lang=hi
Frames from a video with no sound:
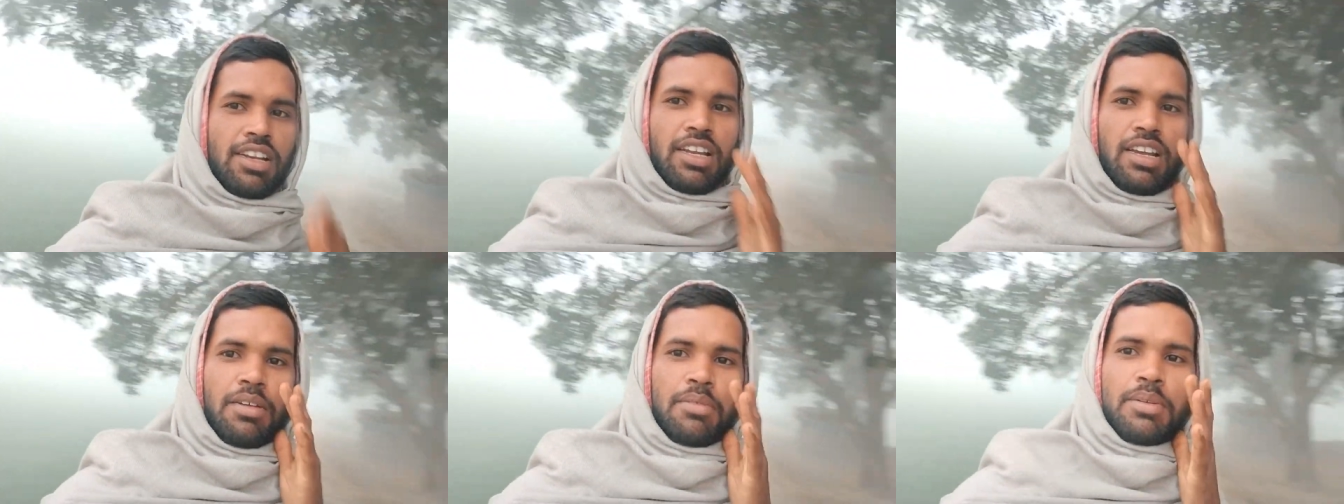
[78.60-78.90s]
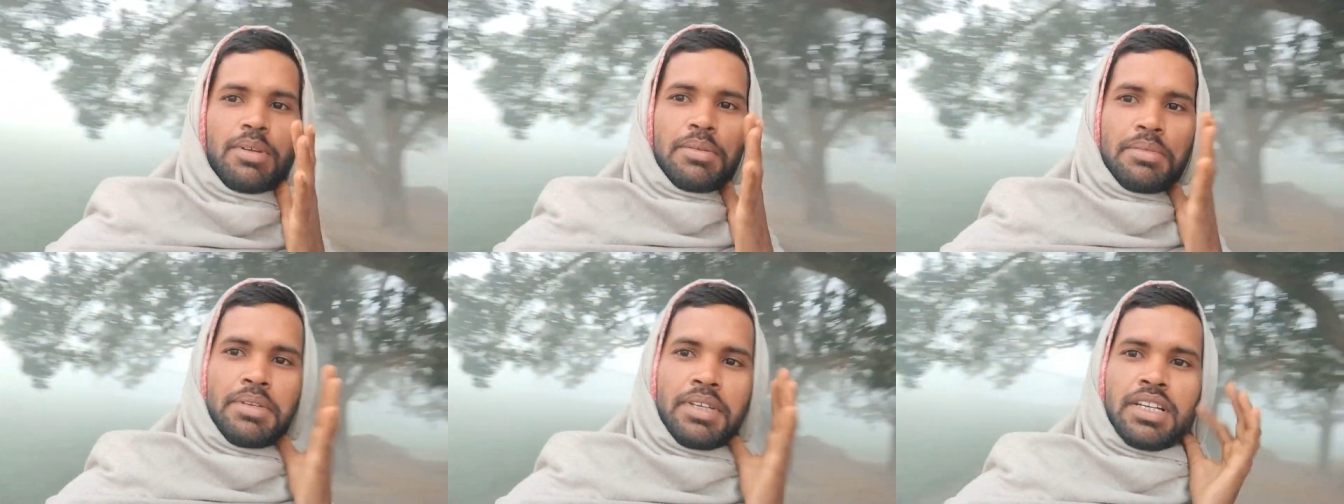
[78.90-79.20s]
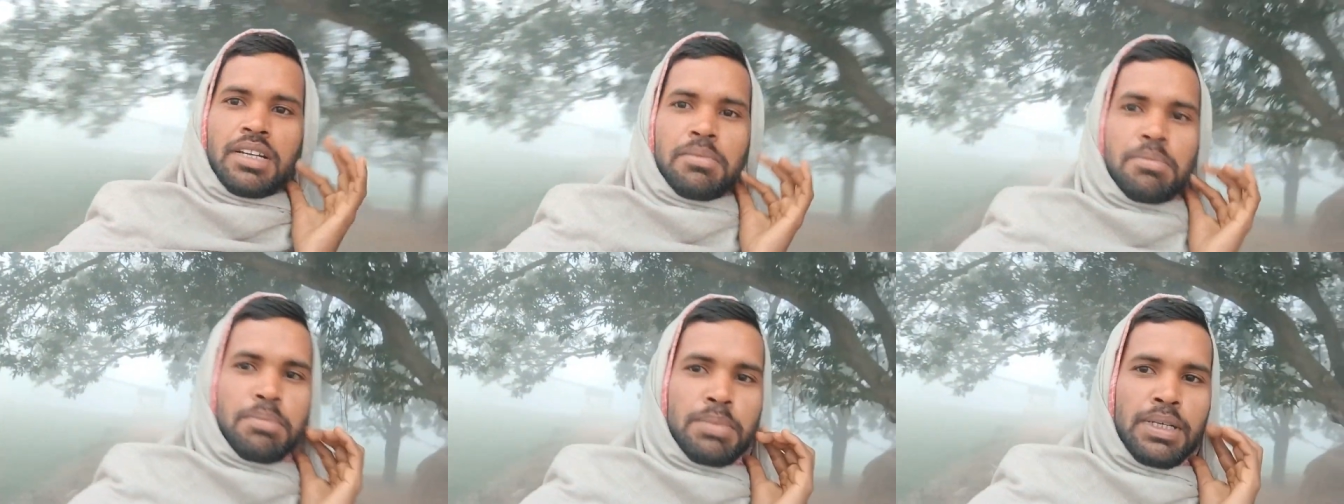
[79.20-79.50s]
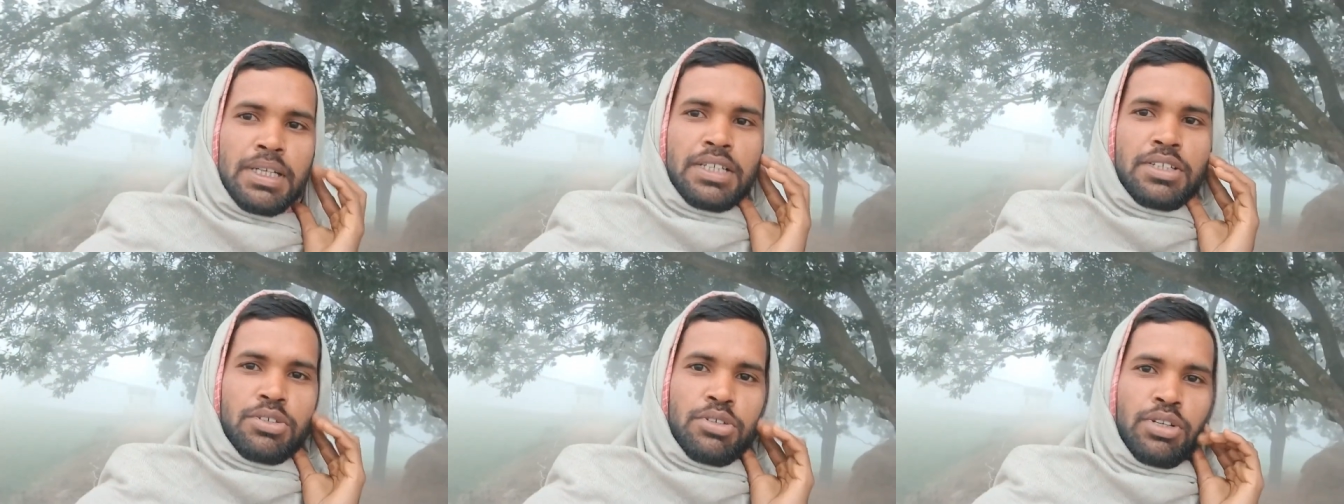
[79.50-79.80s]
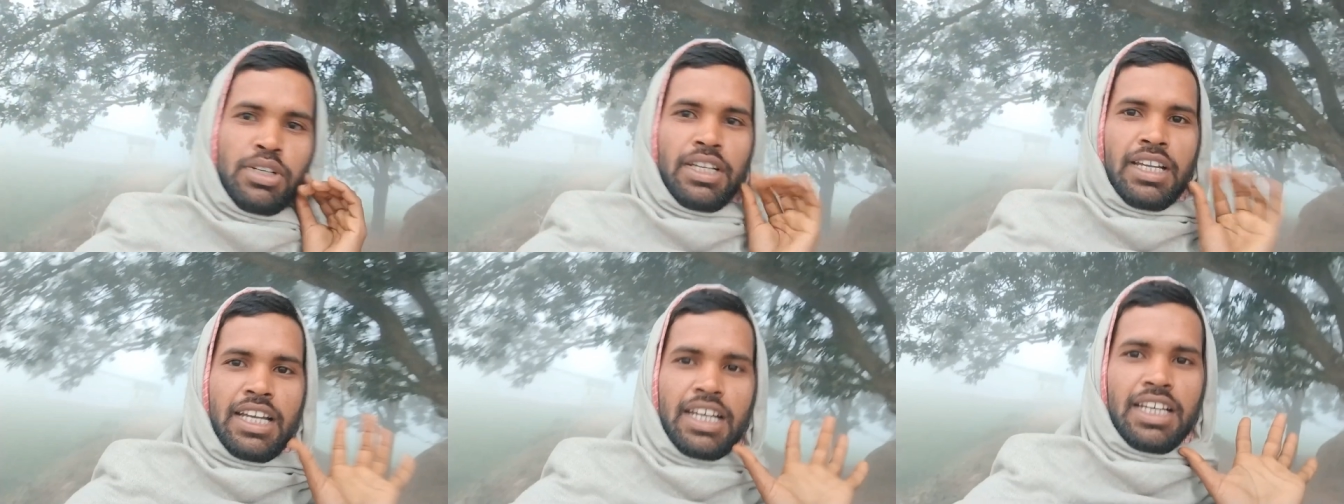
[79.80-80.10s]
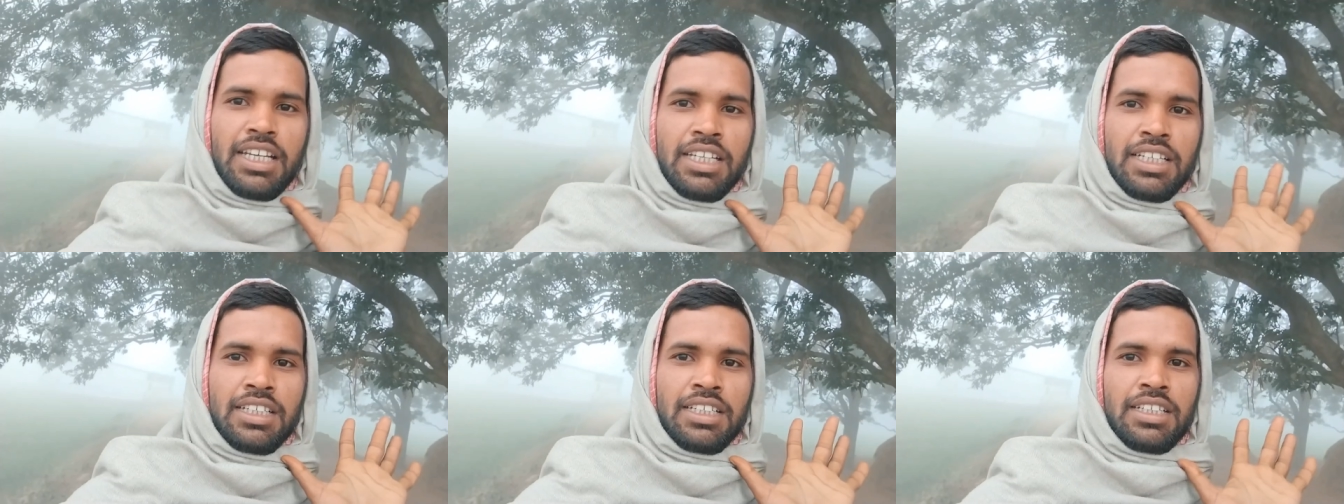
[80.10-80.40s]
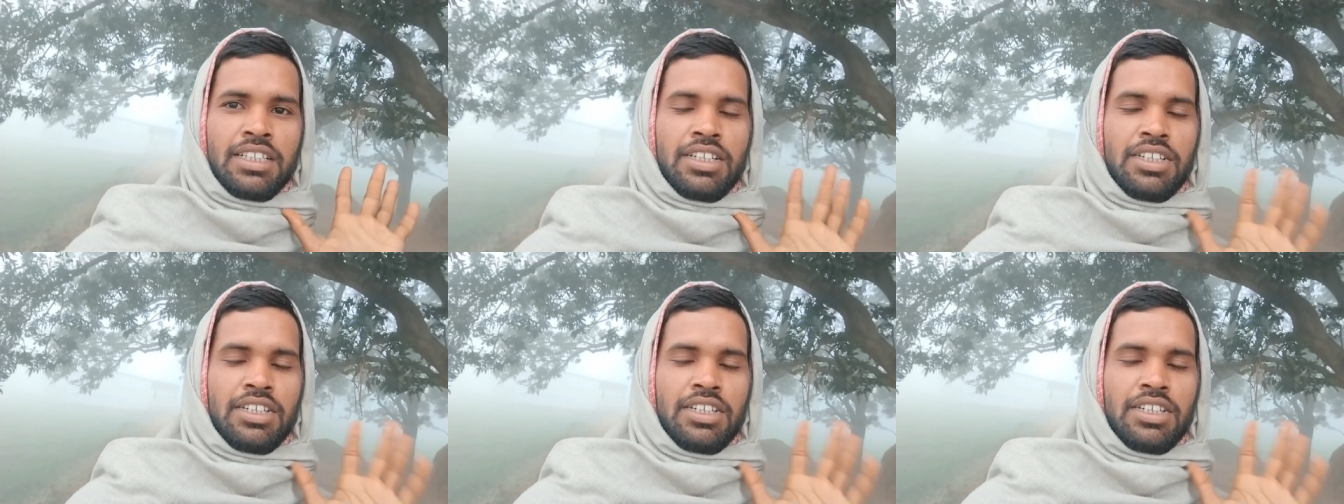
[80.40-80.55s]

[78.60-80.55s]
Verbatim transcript: और अब ये भी कंप्लीट हो गया है